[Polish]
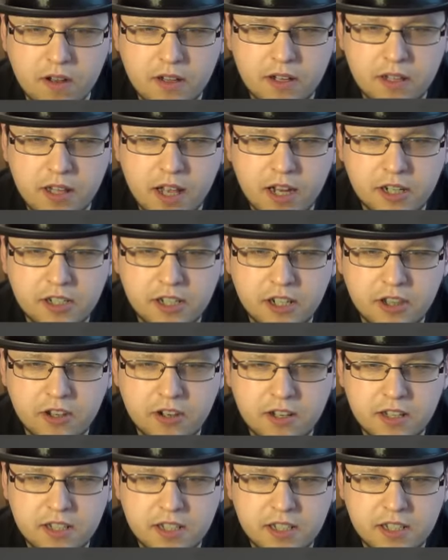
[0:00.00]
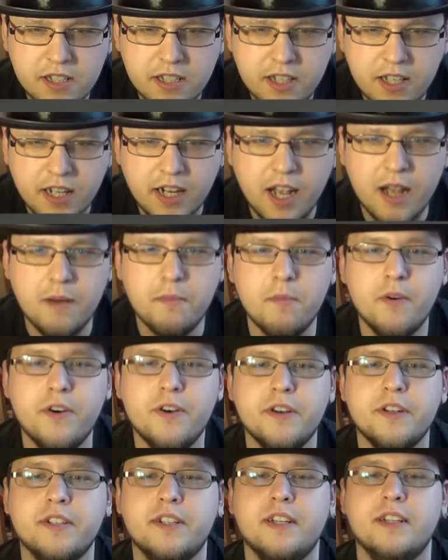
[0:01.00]
Inaczej to jest taka
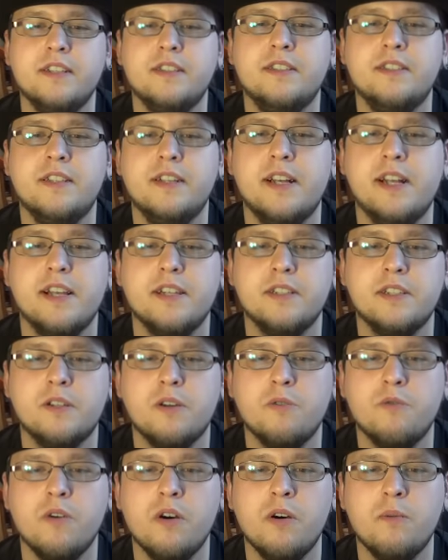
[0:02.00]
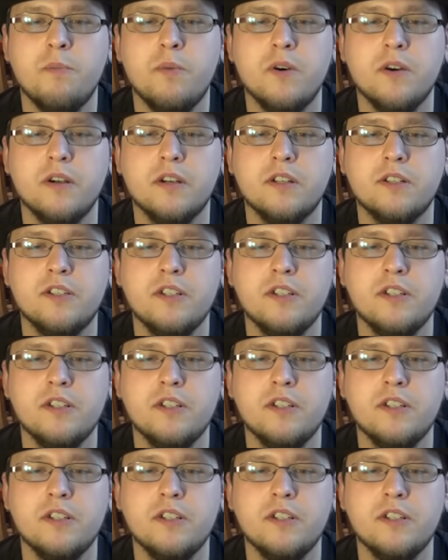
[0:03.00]
morda z kreską obok,